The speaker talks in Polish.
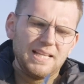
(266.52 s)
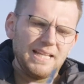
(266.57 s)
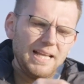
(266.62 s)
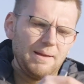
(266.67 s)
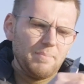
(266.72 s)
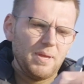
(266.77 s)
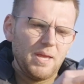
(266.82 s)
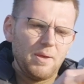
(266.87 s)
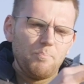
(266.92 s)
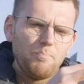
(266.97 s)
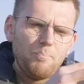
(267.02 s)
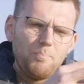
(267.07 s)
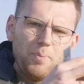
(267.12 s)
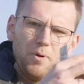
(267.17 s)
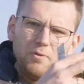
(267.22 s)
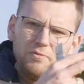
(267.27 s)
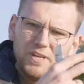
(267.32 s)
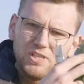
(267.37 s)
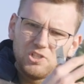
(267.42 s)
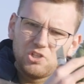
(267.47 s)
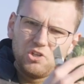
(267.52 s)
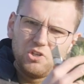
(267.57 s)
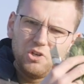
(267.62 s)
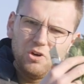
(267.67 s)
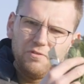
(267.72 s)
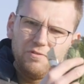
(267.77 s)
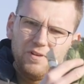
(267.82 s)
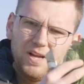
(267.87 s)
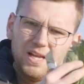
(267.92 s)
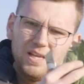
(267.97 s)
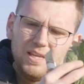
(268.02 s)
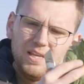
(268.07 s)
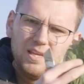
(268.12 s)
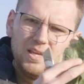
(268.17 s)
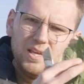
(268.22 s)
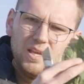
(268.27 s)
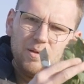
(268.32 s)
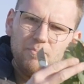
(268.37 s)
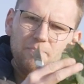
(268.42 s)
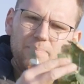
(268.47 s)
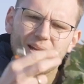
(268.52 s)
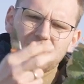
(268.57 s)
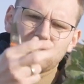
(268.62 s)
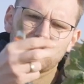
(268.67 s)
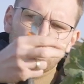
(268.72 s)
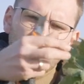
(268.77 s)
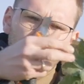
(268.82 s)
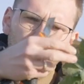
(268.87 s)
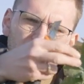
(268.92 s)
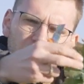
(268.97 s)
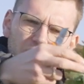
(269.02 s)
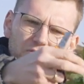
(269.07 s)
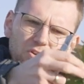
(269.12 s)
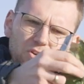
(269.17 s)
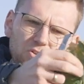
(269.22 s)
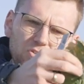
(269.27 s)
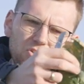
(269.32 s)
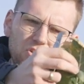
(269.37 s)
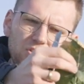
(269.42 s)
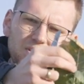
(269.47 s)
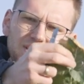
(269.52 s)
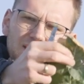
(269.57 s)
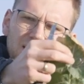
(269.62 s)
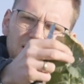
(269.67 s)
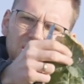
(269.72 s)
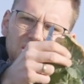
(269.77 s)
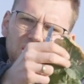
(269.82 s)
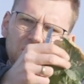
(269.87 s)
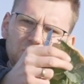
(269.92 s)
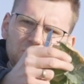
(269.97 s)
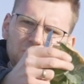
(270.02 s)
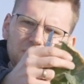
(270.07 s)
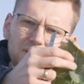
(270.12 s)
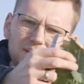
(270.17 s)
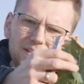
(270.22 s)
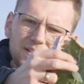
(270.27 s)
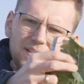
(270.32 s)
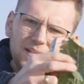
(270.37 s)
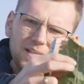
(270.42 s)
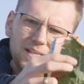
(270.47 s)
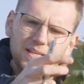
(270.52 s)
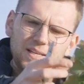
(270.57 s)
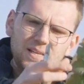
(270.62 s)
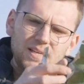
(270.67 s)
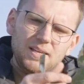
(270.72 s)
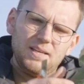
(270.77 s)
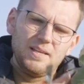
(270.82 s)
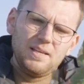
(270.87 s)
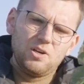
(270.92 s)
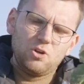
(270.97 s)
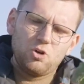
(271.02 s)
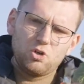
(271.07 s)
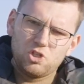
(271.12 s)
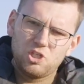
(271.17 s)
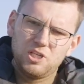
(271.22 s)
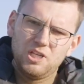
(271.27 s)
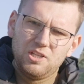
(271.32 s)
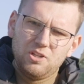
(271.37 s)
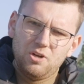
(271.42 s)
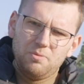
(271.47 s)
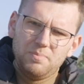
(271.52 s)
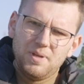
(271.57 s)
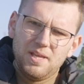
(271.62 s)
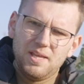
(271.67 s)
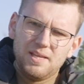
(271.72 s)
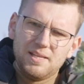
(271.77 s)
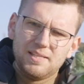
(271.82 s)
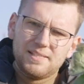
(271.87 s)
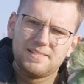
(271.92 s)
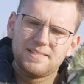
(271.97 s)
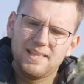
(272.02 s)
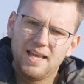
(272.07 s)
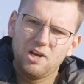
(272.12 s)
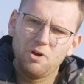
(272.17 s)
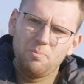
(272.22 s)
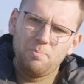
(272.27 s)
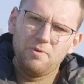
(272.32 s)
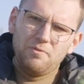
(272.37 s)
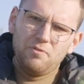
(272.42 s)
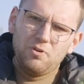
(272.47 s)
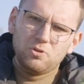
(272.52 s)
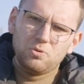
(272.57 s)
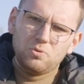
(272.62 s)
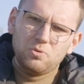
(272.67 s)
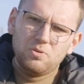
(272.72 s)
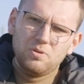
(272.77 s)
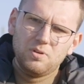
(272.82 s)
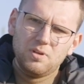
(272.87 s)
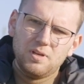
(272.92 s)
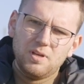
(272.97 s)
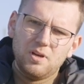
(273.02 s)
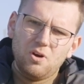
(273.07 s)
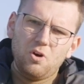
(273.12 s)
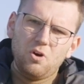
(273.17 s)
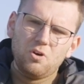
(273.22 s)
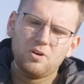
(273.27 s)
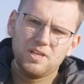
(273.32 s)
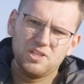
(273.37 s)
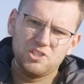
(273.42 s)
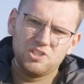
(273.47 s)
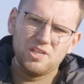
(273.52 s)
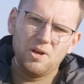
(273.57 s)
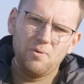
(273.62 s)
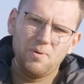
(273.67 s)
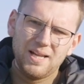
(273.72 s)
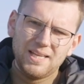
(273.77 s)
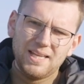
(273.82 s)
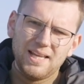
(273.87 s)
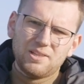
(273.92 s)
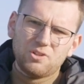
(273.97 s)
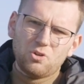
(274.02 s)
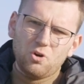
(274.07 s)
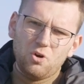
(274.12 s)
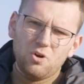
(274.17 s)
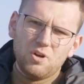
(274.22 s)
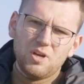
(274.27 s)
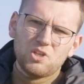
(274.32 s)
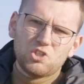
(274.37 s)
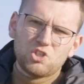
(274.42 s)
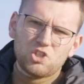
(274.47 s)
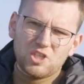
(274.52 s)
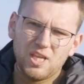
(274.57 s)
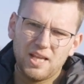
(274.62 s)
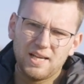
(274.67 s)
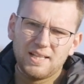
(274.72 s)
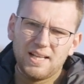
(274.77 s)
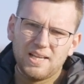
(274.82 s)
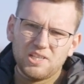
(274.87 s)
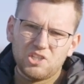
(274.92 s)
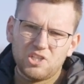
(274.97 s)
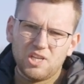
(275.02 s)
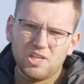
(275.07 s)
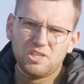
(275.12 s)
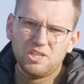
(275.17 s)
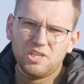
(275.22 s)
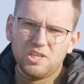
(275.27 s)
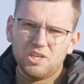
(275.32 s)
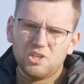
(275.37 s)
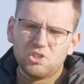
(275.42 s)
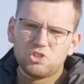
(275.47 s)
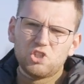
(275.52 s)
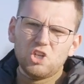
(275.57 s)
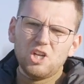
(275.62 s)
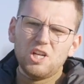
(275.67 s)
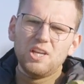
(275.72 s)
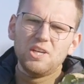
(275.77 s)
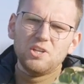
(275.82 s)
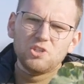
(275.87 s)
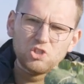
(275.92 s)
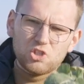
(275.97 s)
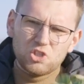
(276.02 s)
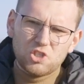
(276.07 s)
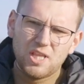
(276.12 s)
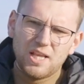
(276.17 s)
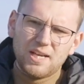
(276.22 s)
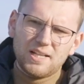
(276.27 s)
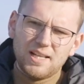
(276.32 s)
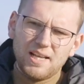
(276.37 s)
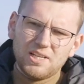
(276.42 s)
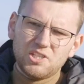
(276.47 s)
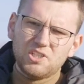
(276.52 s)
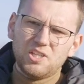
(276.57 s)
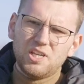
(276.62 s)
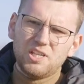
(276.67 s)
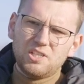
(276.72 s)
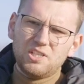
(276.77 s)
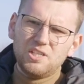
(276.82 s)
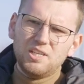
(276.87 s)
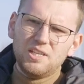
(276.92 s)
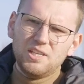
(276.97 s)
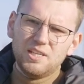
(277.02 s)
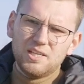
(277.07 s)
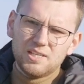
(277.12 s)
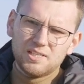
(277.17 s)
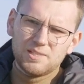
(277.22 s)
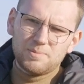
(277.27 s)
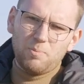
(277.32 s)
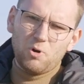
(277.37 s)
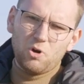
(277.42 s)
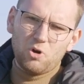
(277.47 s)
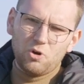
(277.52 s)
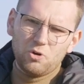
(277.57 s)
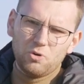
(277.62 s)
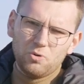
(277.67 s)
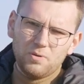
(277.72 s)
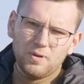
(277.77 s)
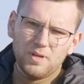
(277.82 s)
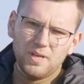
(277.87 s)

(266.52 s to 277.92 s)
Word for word: nam powierzchniowa, bardzo dobrze wiążąca się z rośliną. Z tego powodu okres działania to 14 dni, czyli 14 dni spokoju.